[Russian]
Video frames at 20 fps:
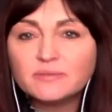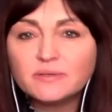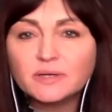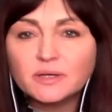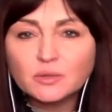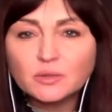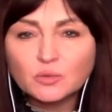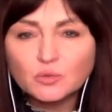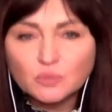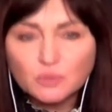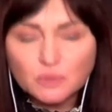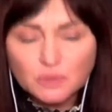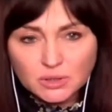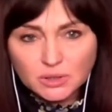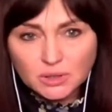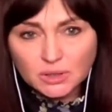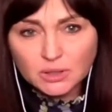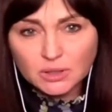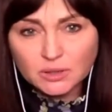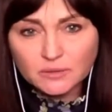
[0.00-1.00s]
вокруг
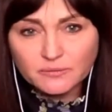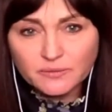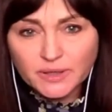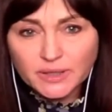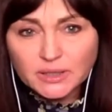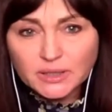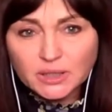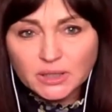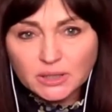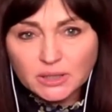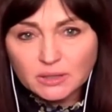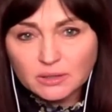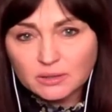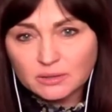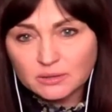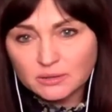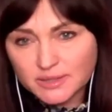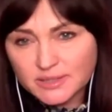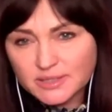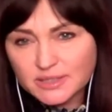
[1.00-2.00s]
войны
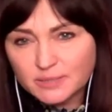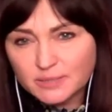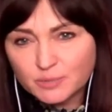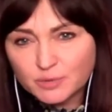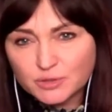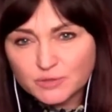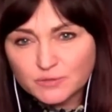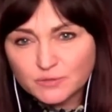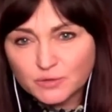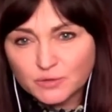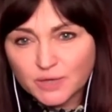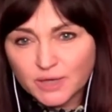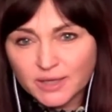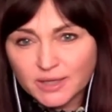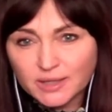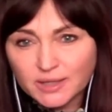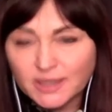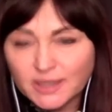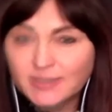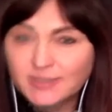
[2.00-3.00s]
России против
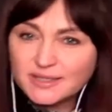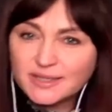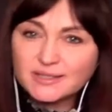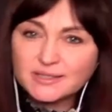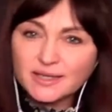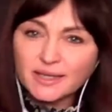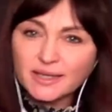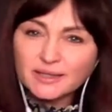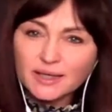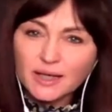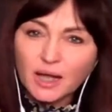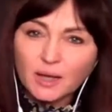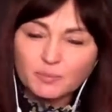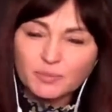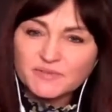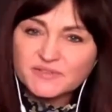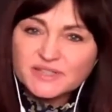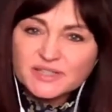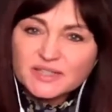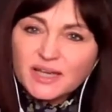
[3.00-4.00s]
Украины? Это, знаете, это как
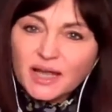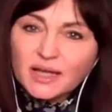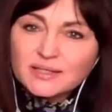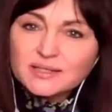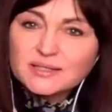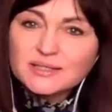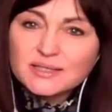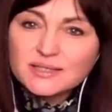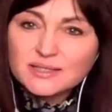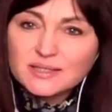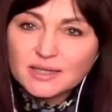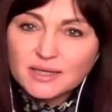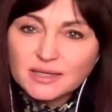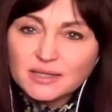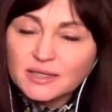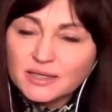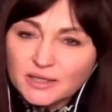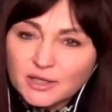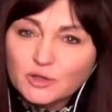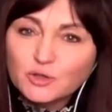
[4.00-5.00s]
бы взгляд со
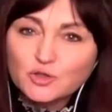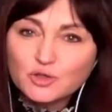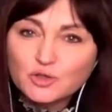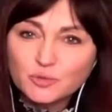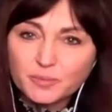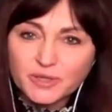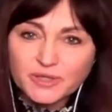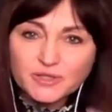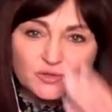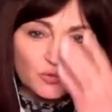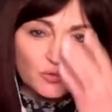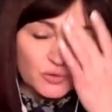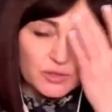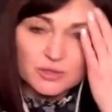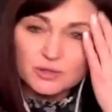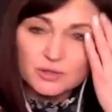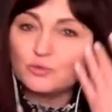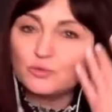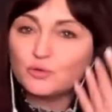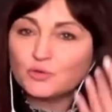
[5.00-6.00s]
стороны на то, что
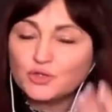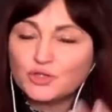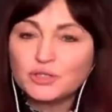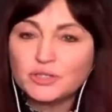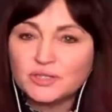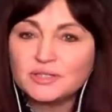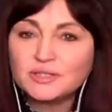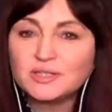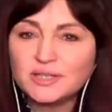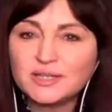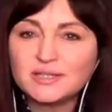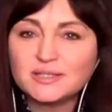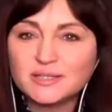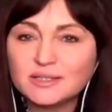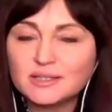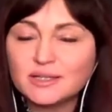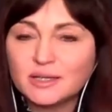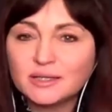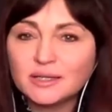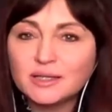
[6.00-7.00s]
происходит, он очень
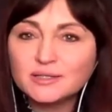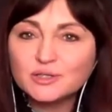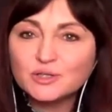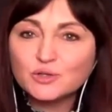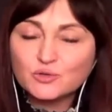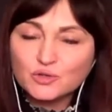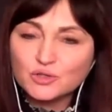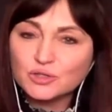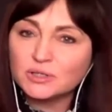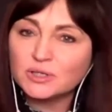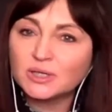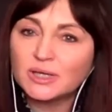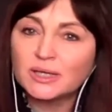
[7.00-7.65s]
интересен для нас тоже.